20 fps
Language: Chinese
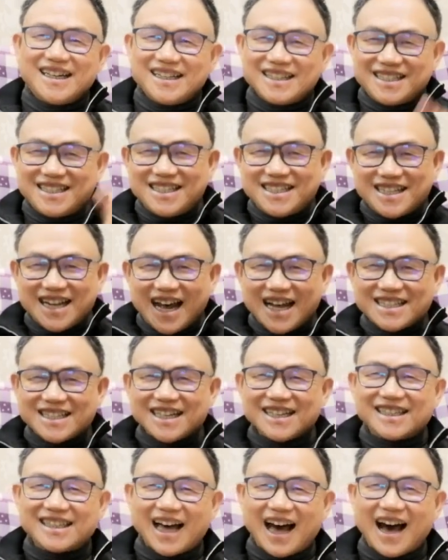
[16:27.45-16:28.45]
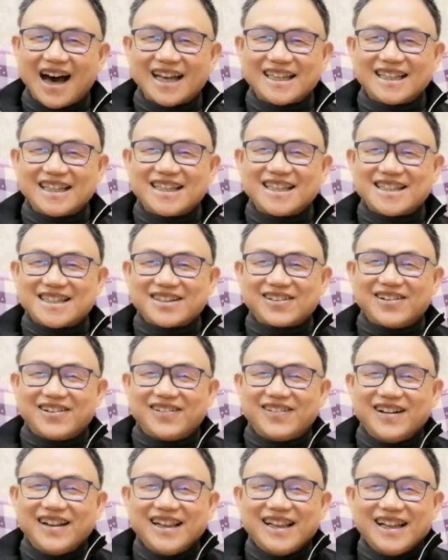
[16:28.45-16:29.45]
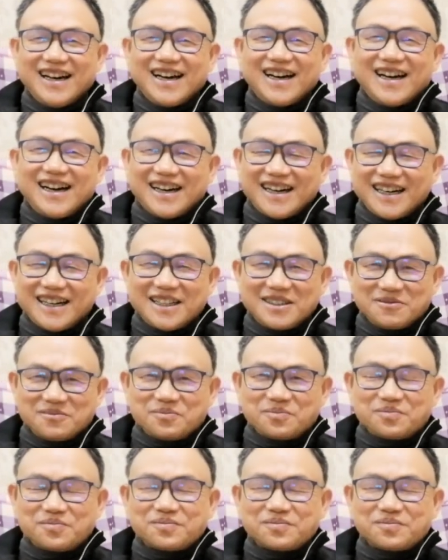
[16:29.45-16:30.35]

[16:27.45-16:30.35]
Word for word: 积沙成塔的那种呃